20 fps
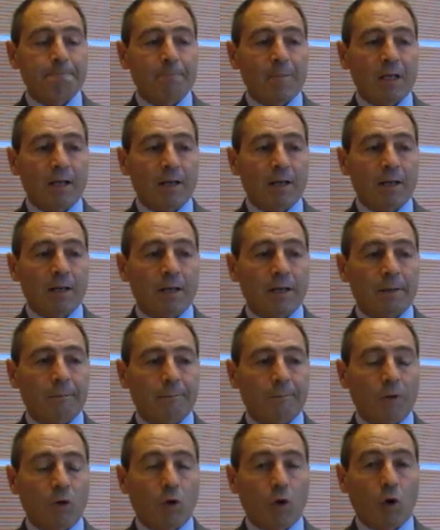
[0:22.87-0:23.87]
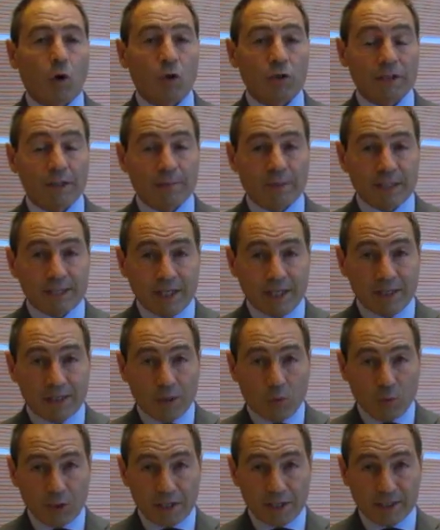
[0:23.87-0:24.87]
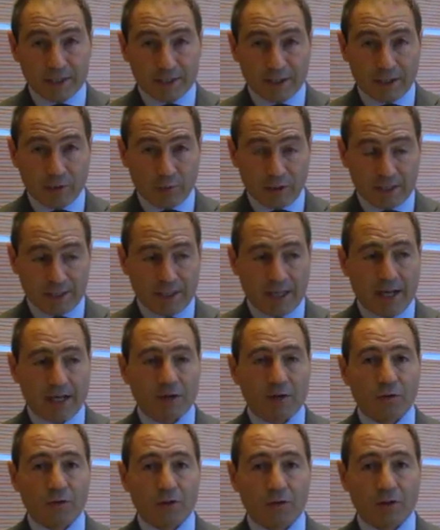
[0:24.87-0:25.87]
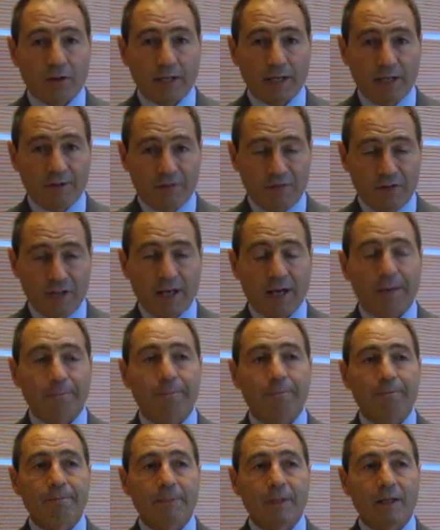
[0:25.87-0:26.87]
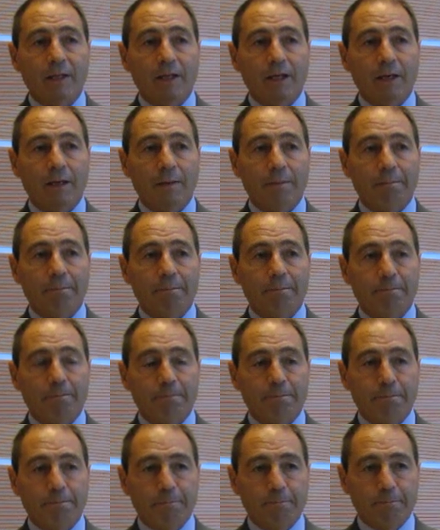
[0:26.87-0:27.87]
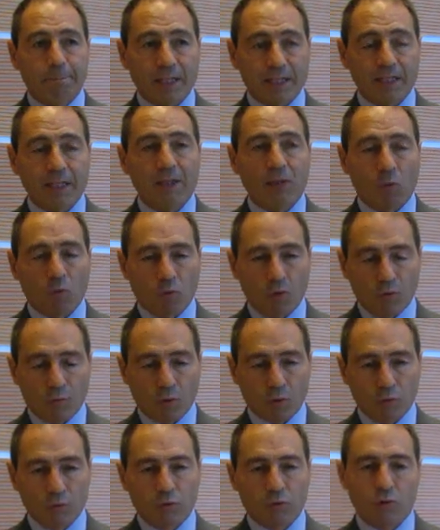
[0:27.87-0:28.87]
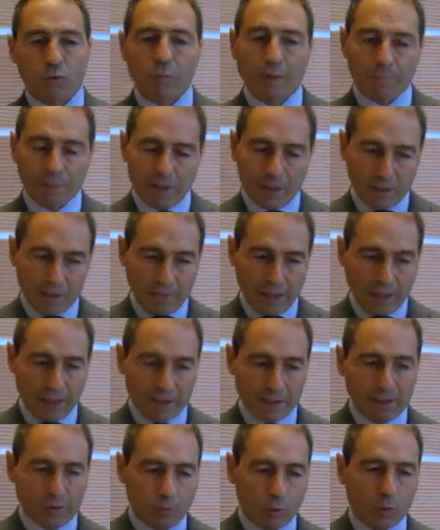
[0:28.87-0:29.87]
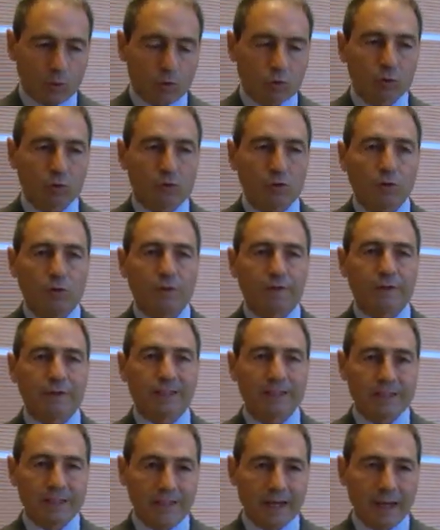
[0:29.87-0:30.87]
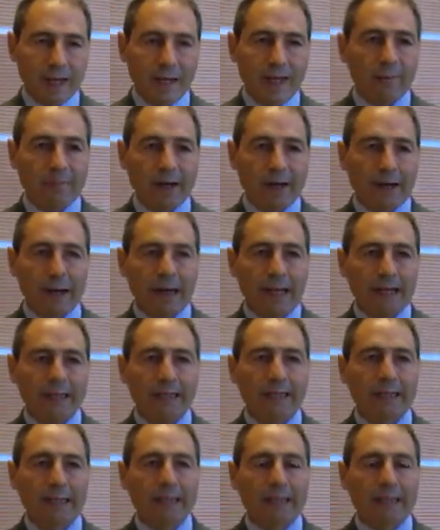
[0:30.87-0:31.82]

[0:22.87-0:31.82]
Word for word: Eh, cosa presenta Widex quest'anno al FIA? Eh, presenta un nuovo prodotto, ma prima di parlare del prodotto desidererei parlare